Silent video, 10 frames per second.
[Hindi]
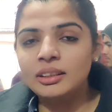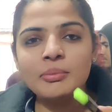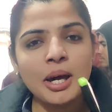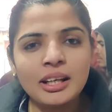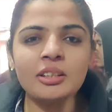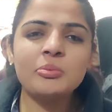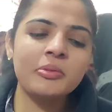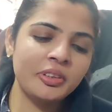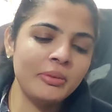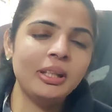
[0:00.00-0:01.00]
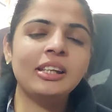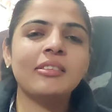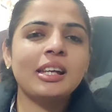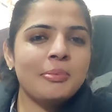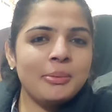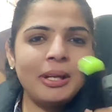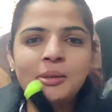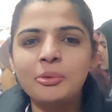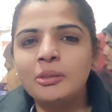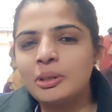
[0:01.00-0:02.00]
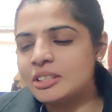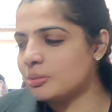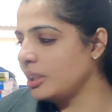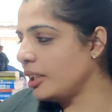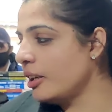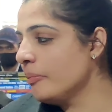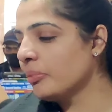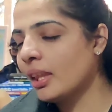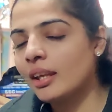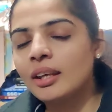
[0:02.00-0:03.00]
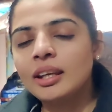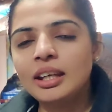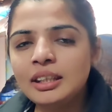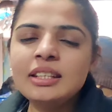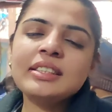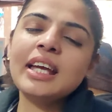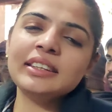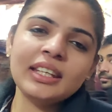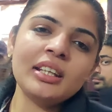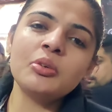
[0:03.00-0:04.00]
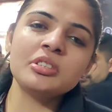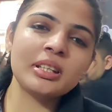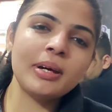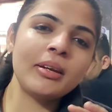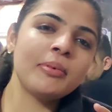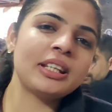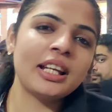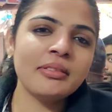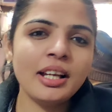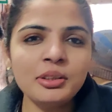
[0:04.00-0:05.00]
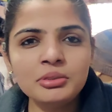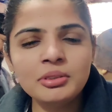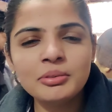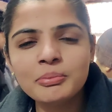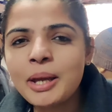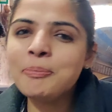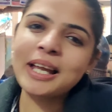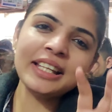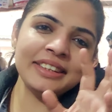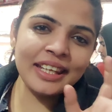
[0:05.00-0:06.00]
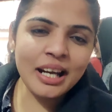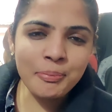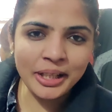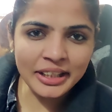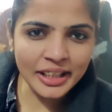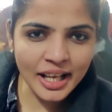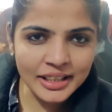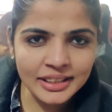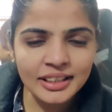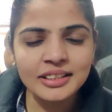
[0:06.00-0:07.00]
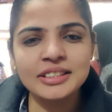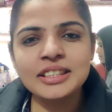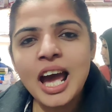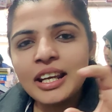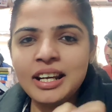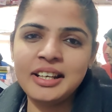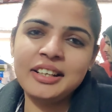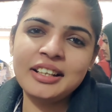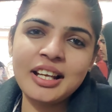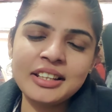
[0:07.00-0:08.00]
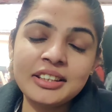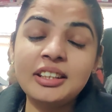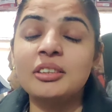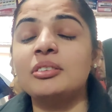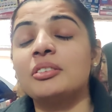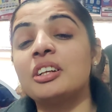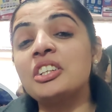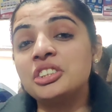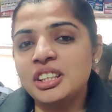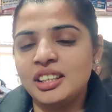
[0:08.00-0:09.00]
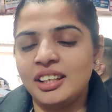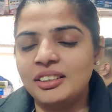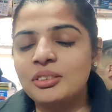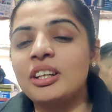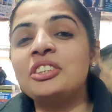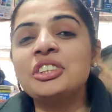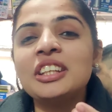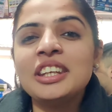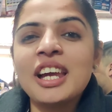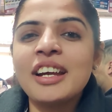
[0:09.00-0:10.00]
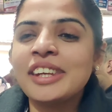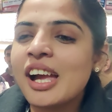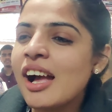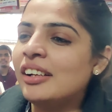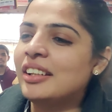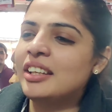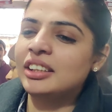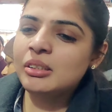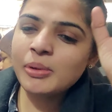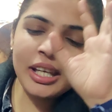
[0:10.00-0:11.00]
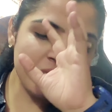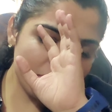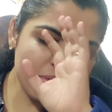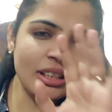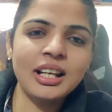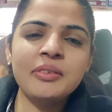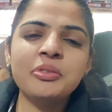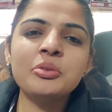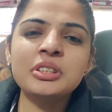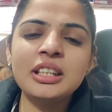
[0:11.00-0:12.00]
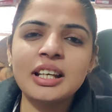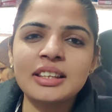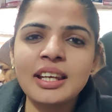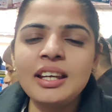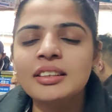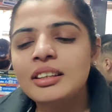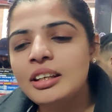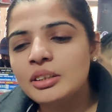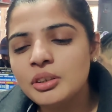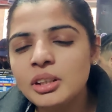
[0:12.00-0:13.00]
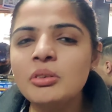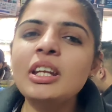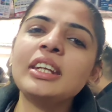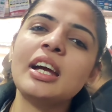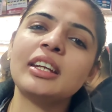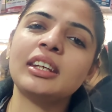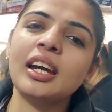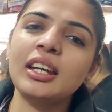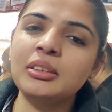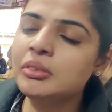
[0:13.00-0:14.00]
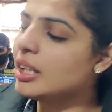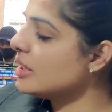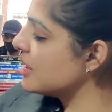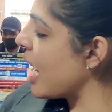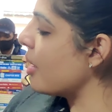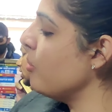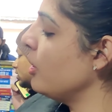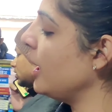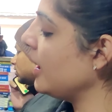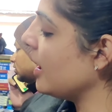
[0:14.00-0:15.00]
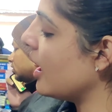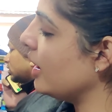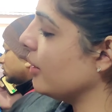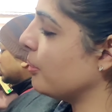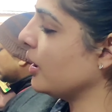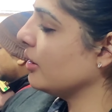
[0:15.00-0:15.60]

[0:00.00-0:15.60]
ये मार्कर तुम्हें फ्री मिलने वाला है पर पहले पूरी बात सुन लेना हिंदी साहित्य के नोट्स के बारे में बताने वाली हूँ भाई पहले तेरह प्रिंटेड आते थे चार हैंड रिटर्न आते थे दृष्टि के तो दृष्टि ने क्या किया कि भाई कंफ्यूज नहीं करते हैं तो इन्होंने क्या किया इन्होंने चार बुकलेट निकाली